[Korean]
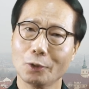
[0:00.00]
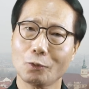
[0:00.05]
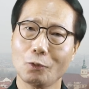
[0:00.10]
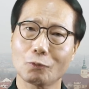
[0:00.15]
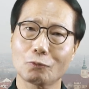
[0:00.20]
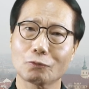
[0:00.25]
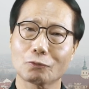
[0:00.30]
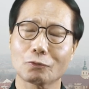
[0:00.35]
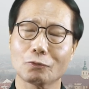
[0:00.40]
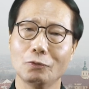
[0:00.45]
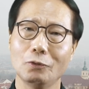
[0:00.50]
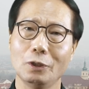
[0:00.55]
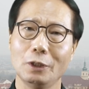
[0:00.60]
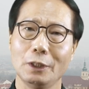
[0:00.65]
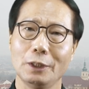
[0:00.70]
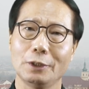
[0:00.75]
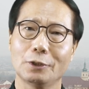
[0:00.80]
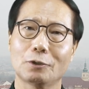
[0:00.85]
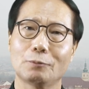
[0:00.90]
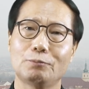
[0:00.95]
거꾸로
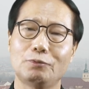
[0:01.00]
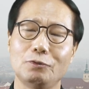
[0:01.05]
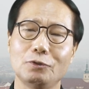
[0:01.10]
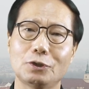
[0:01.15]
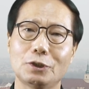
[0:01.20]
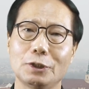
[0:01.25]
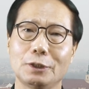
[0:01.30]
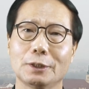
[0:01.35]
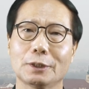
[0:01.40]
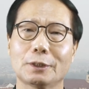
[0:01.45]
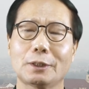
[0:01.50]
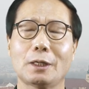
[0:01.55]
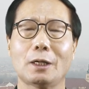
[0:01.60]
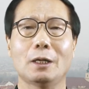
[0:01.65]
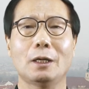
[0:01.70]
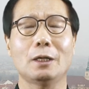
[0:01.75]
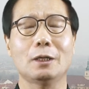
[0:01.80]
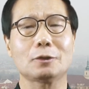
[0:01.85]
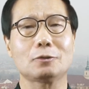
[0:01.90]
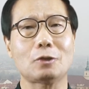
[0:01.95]
이거
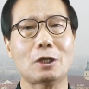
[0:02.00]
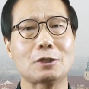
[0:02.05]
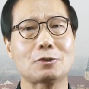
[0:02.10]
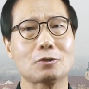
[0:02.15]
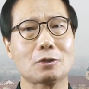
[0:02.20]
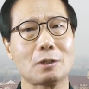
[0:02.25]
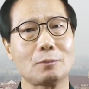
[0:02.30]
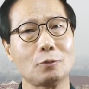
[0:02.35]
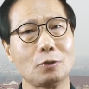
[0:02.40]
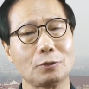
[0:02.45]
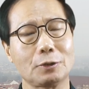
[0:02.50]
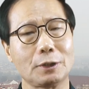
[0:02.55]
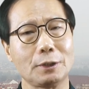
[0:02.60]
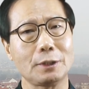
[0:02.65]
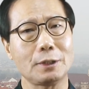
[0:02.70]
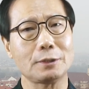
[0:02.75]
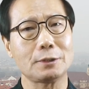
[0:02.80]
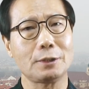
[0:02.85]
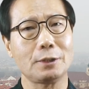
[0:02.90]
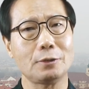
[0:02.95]
불치니까 좌절하면 어떻게
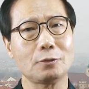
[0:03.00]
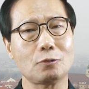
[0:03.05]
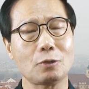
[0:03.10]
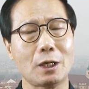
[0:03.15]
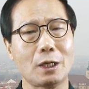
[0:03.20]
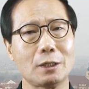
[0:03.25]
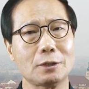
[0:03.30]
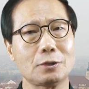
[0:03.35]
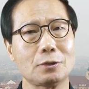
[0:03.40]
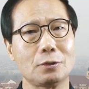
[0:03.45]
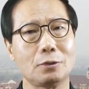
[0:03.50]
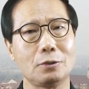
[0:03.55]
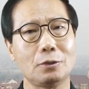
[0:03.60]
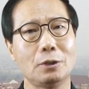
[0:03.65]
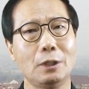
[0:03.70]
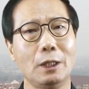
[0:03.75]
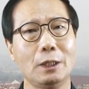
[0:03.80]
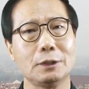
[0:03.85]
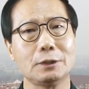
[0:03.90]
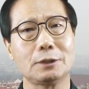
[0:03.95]
되겠어요?
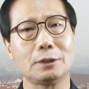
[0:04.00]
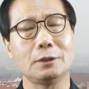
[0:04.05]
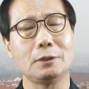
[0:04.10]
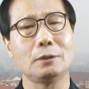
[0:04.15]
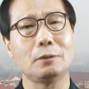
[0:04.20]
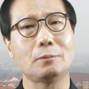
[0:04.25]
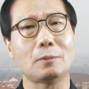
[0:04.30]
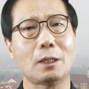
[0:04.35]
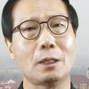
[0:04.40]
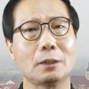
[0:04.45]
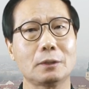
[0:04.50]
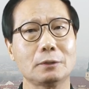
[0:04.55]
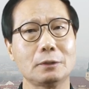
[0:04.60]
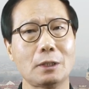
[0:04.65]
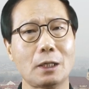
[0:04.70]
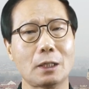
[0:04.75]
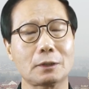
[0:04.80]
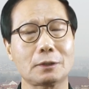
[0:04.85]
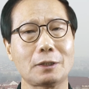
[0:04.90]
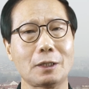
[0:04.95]
좌절, 실망,
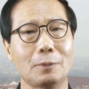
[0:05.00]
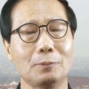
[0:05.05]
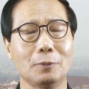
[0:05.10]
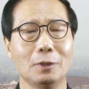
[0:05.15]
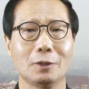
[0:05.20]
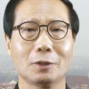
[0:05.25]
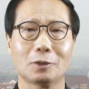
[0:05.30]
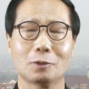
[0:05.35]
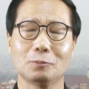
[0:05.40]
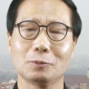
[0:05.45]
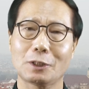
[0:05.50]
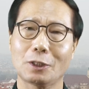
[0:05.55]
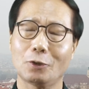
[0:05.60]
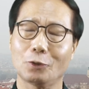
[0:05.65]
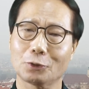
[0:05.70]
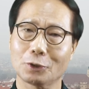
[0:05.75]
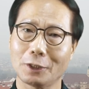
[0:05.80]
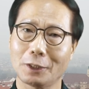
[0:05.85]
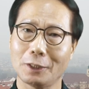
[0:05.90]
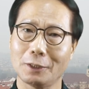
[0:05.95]
낙담. 그럼 제가
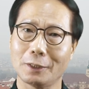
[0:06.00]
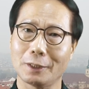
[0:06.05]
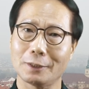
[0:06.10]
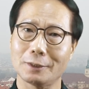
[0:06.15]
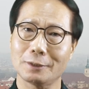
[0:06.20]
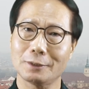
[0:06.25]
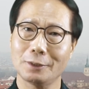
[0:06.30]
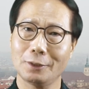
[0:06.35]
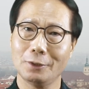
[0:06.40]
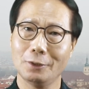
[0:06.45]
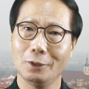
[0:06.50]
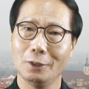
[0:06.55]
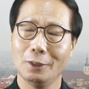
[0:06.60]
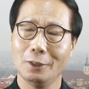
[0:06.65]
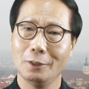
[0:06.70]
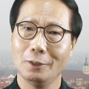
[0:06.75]
어떻게 된다 그랬어요?